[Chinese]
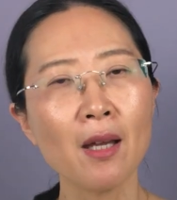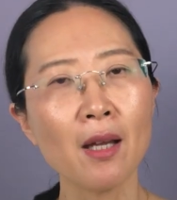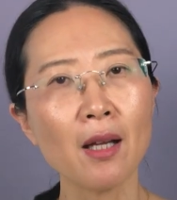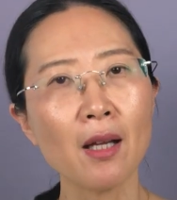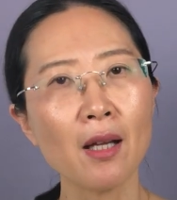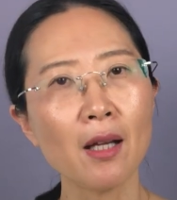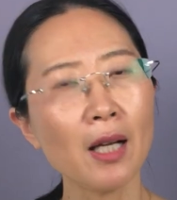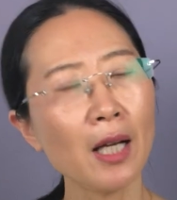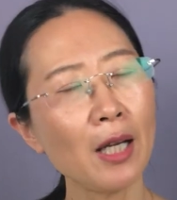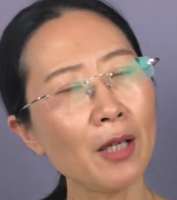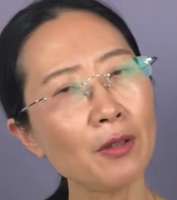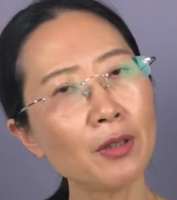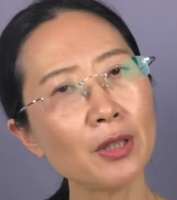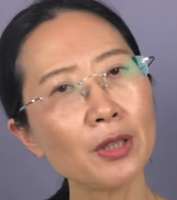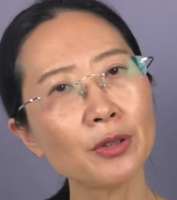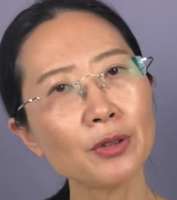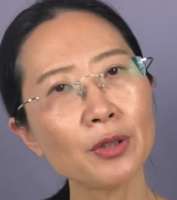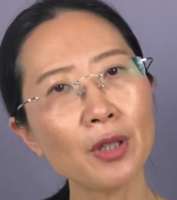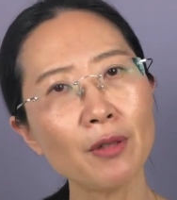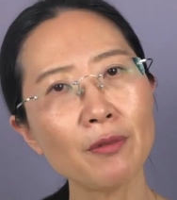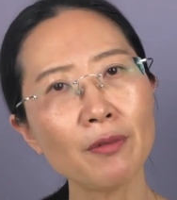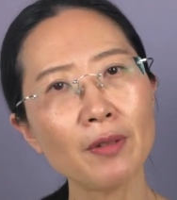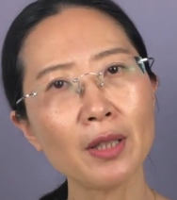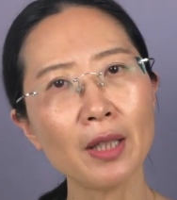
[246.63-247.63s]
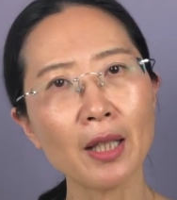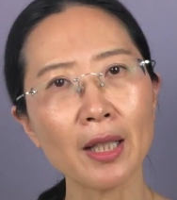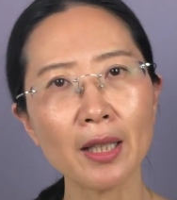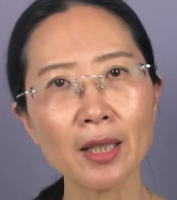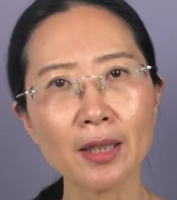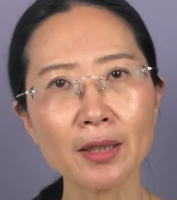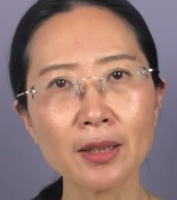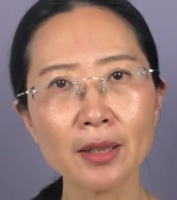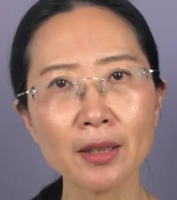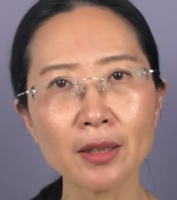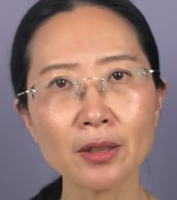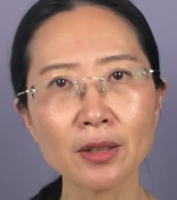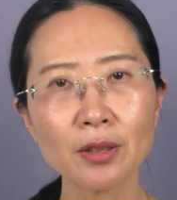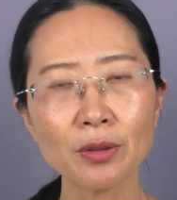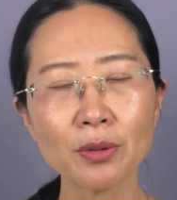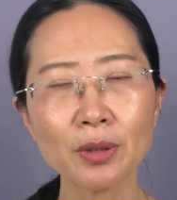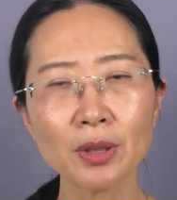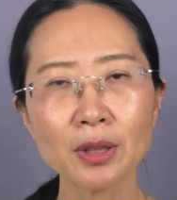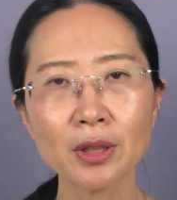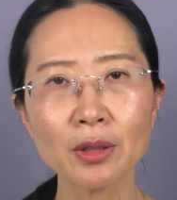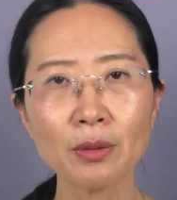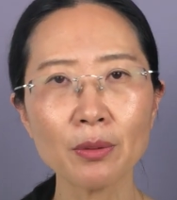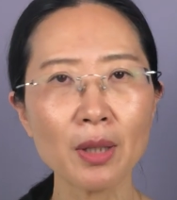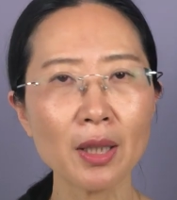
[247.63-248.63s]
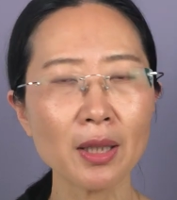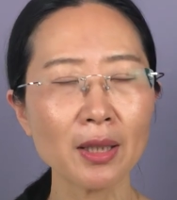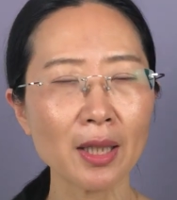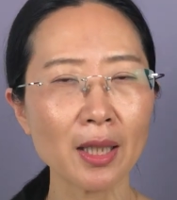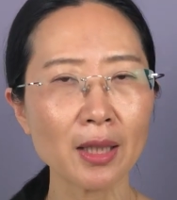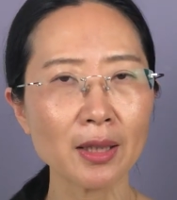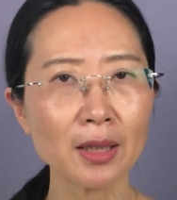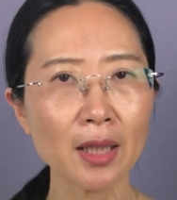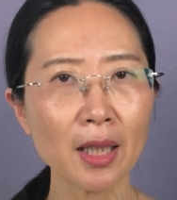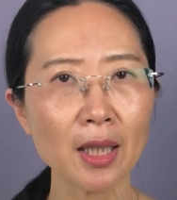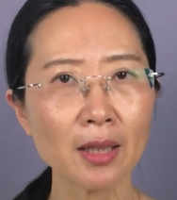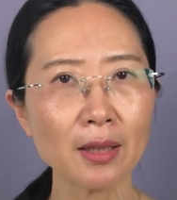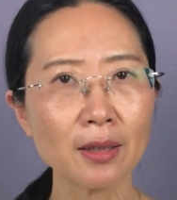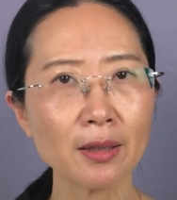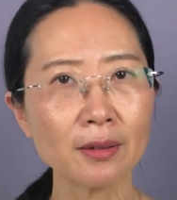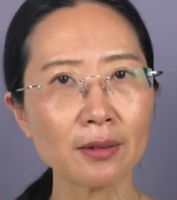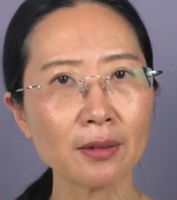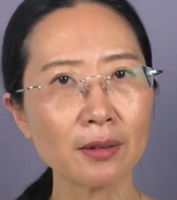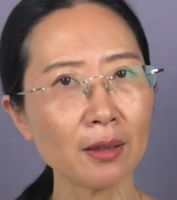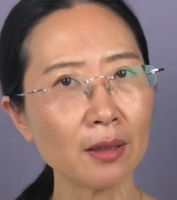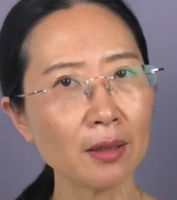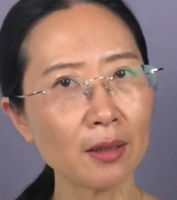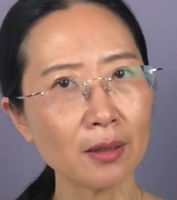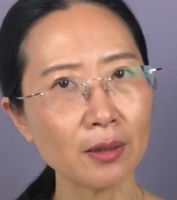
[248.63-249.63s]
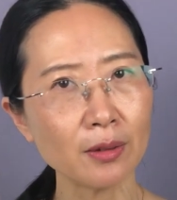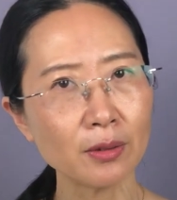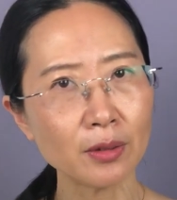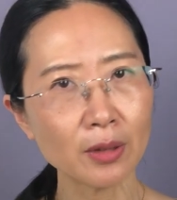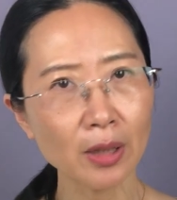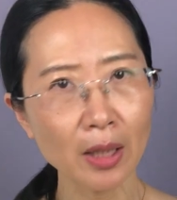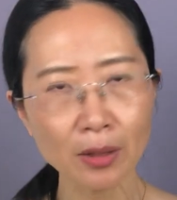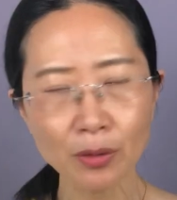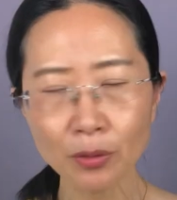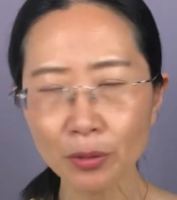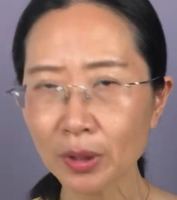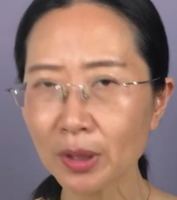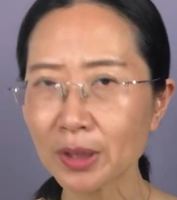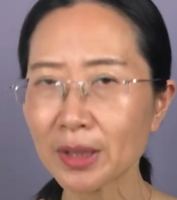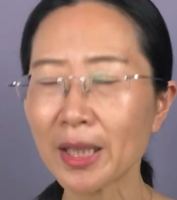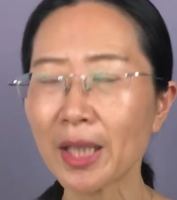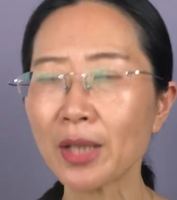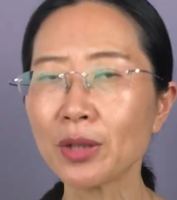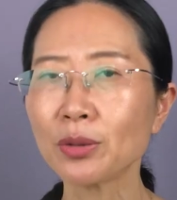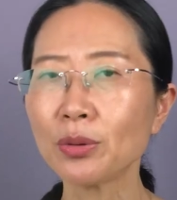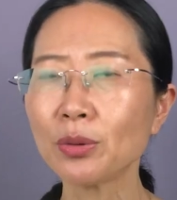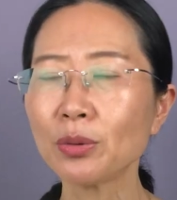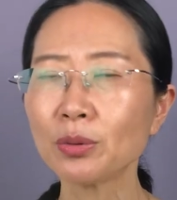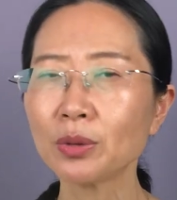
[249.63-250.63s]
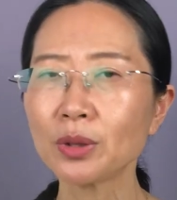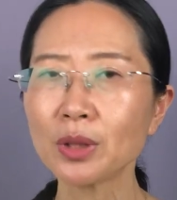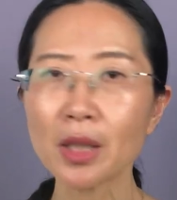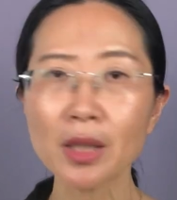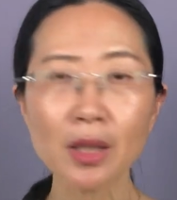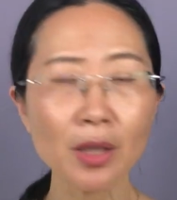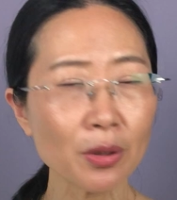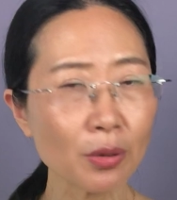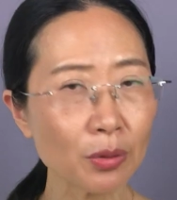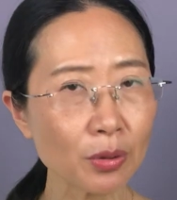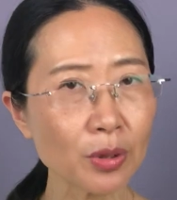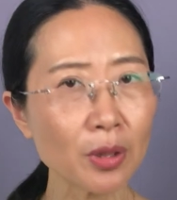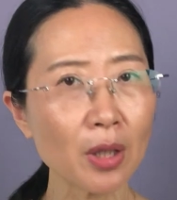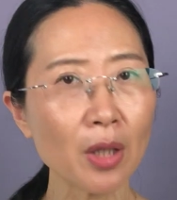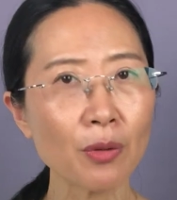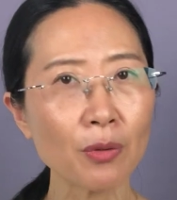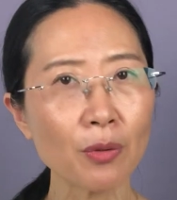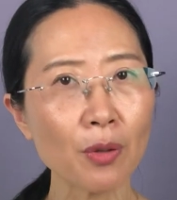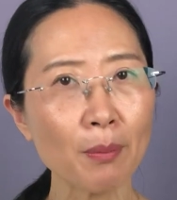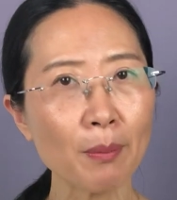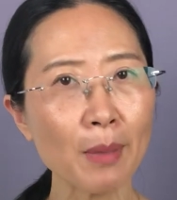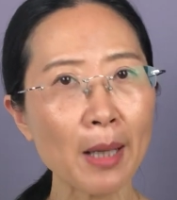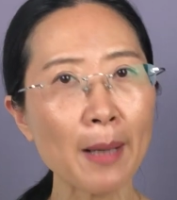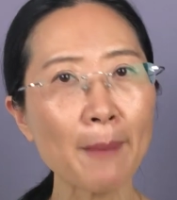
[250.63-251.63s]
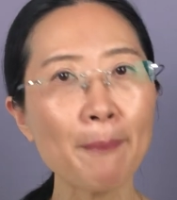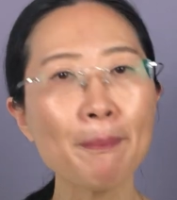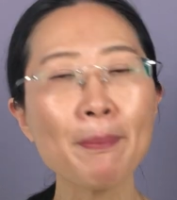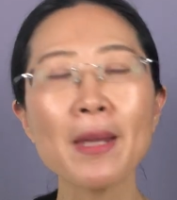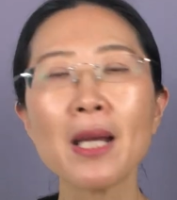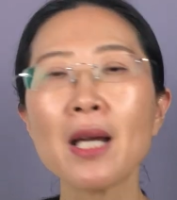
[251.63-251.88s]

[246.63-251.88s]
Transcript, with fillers: 呃，还有人就要问，哎呀，这个生活习惯改善，呃，它对减重真的有效果吗？